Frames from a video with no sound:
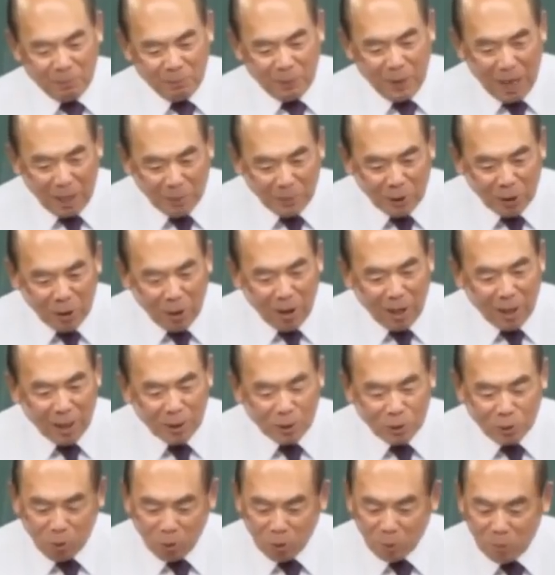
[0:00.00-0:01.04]
ピラミッド
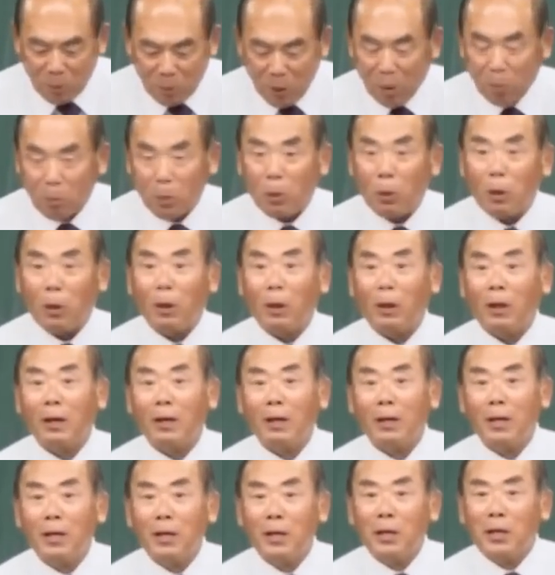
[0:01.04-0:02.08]
やそうピラミッドや
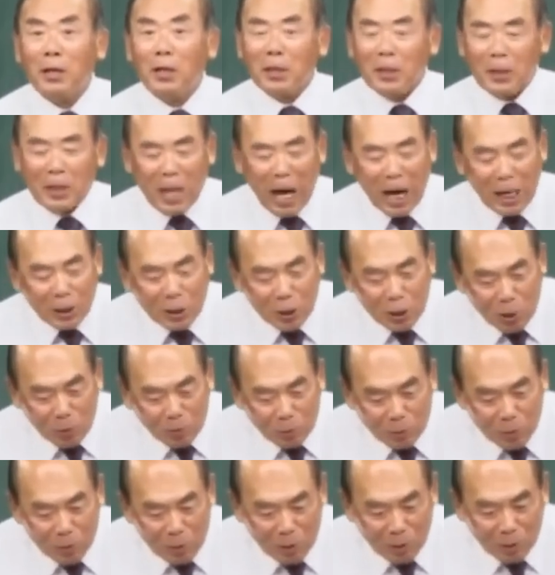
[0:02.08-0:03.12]
南
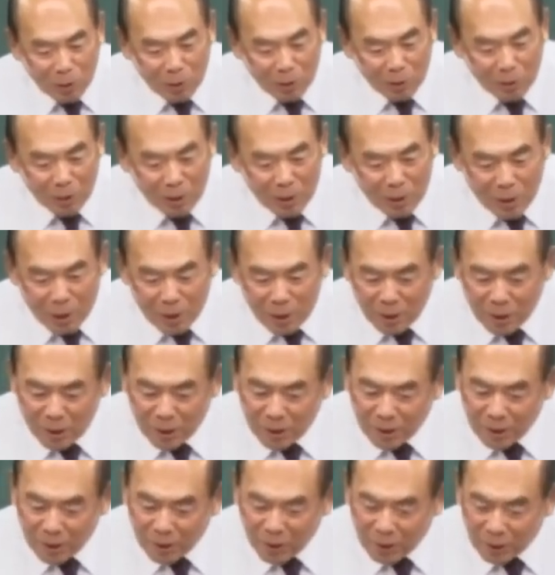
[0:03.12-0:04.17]
極の
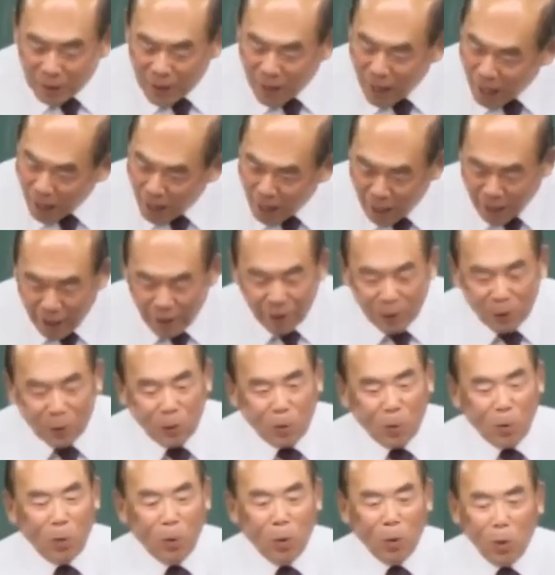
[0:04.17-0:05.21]
ね
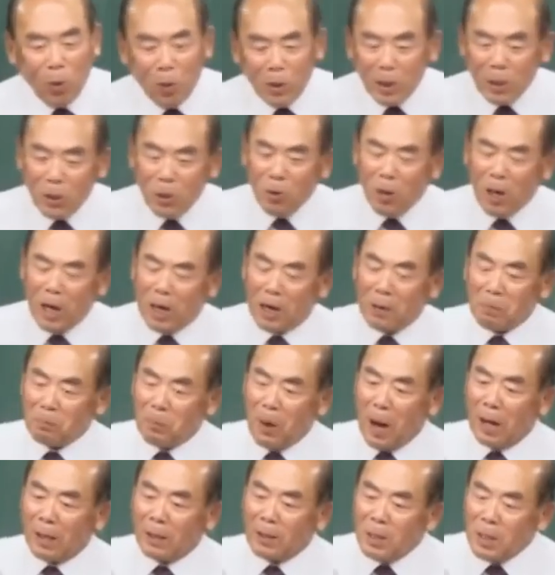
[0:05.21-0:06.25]
氷の原っ
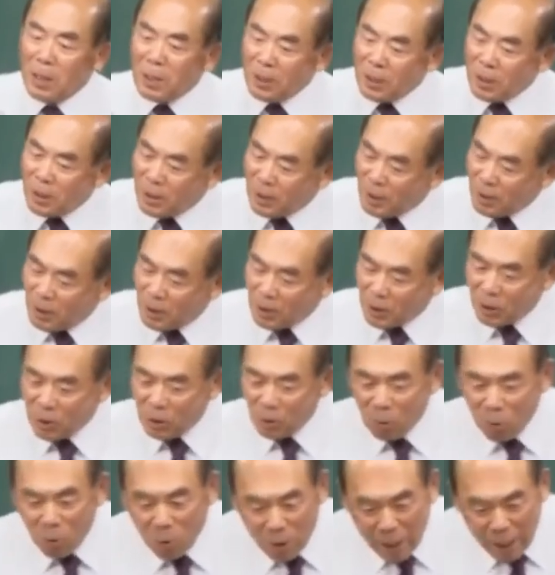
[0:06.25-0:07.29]
ぱ
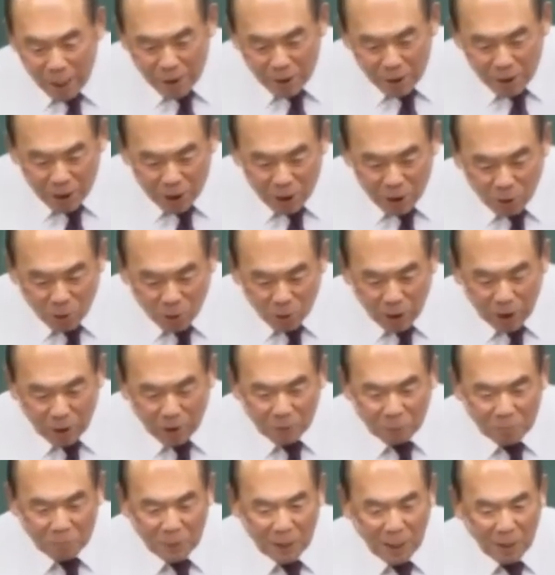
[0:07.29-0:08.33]
表現に広が
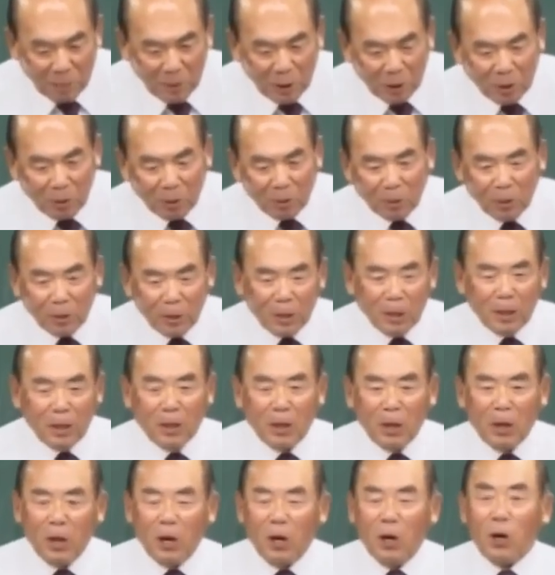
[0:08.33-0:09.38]
るピラミッド
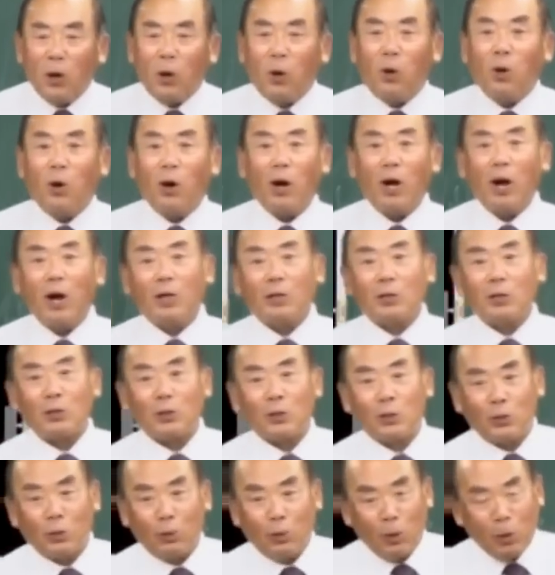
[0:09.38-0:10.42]
これは
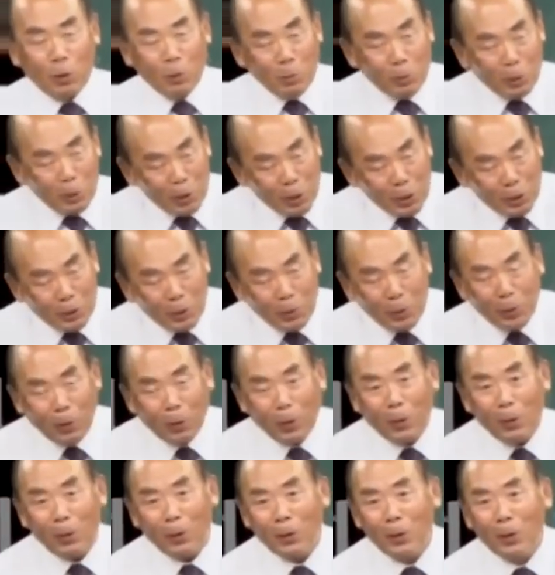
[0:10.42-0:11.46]
すごいもんです
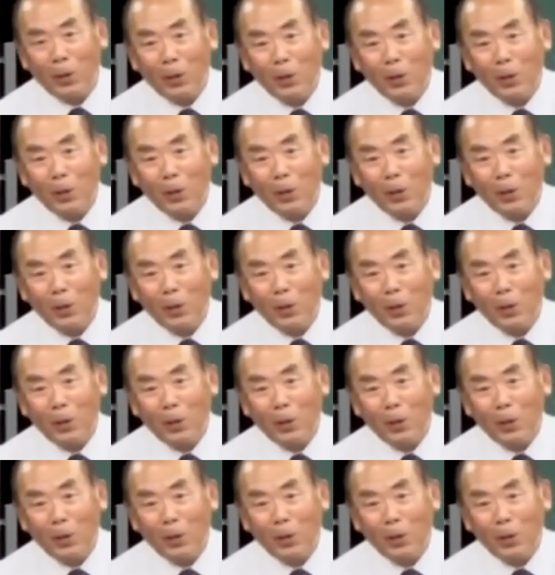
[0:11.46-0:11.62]
よ